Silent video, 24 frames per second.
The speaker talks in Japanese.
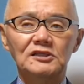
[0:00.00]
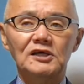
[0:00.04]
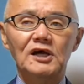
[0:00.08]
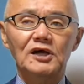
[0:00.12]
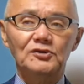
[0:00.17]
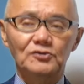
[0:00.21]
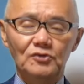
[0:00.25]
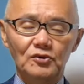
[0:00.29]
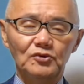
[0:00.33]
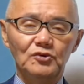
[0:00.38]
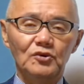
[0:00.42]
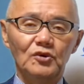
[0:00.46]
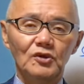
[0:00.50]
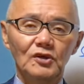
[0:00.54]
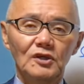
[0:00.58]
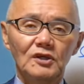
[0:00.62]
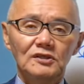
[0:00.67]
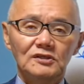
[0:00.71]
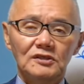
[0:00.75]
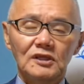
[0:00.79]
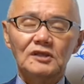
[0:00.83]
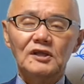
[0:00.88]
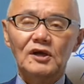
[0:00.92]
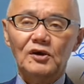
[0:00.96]
ないのと。
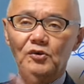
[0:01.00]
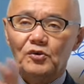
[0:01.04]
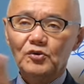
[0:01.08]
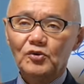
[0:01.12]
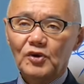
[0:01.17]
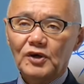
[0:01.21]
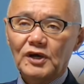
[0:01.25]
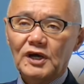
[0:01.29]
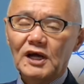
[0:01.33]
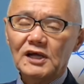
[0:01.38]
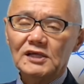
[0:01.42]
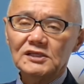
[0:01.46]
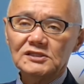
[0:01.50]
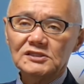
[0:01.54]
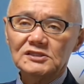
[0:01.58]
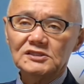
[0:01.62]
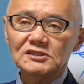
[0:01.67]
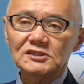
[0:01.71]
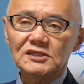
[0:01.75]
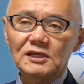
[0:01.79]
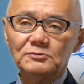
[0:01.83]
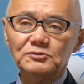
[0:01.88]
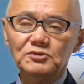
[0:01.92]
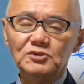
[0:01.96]
ただこの肝
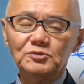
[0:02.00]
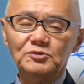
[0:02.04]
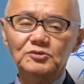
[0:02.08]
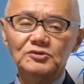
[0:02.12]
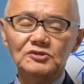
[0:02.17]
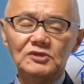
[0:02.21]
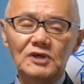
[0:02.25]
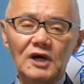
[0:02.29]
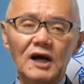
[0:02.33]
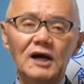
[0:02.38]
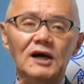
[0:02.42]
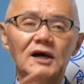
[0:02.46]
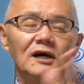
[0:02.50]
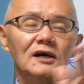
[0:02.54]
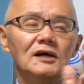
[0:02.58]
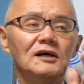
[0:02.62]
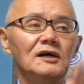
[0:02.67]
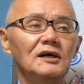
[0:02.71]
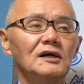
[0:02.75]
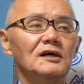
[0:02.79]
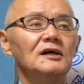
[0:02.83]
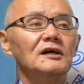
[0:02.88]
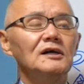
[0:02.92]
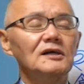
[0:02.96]
心な部分が、
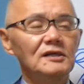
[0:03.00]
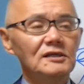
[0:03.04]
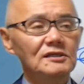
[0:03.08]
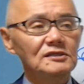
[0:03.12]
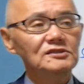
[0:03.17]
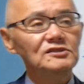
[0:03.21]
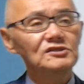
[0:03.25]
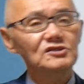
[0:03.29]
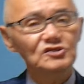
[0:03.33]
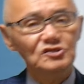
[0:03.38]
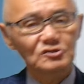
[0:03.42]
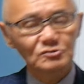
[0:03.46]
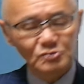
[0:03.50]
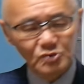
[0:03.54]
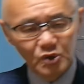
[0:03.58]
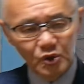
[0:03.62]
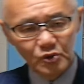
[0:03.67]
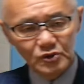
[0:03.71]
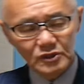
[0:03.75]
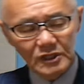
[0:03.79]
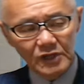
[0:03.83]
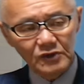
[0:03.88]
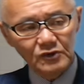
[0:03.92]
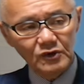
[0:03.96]
えー、事実無
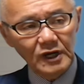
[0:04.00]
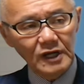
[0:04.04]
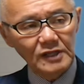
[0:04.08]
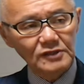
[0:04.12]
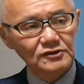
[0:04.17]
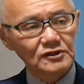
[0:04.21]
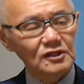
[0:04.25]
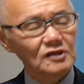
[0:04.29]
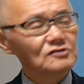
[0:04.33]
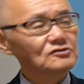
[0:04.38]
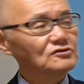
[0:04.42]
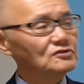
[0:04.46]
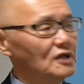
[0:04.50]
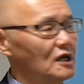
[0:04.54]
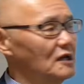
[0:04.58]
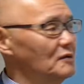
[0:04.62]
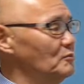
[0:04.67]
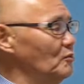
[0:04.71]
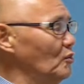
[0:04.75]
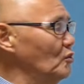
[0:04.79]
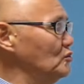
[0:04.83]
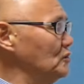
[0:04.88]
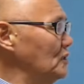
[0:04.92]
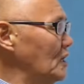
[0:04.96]
根なのかっていうね、
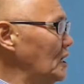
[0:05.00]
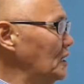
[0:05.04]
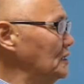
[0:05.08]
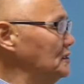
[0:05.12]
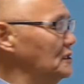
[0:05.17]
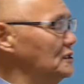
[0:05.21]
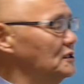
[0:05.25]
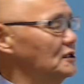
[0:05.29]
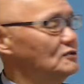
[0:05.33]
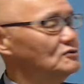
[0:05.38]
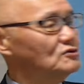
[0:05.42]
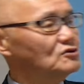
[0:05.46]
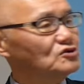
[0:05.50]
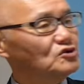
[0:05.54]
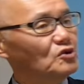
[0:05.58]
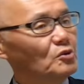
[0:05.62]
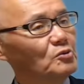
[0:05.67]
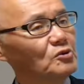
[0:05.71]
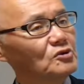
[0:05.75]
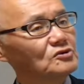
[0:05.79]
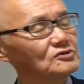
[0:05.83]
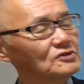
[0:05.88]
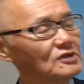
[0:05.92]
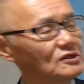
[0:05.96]
問題が出てくると思うん